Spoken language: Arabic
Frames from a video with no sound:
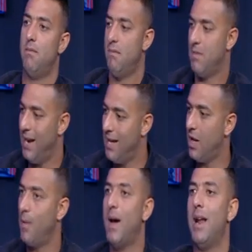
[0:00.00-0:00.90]

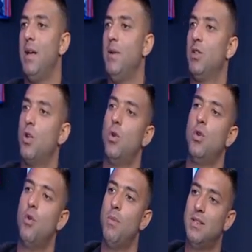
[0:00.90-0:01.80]
ثلاثة أربعة لعيبة يقدروا
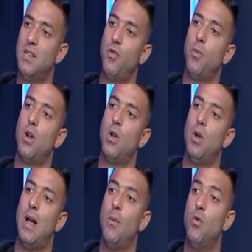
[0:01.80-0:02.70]
إن هم يسافروا بره
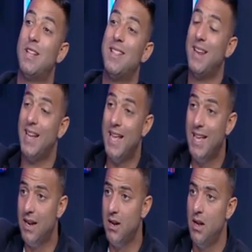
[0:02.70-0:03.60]
ويلعبوا
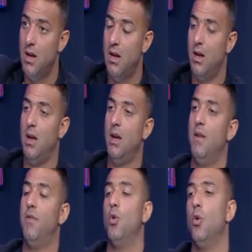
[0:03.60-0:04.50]
تدريجيا آه،
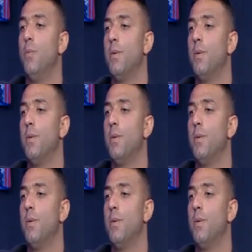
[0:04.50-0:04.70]
في أوروبا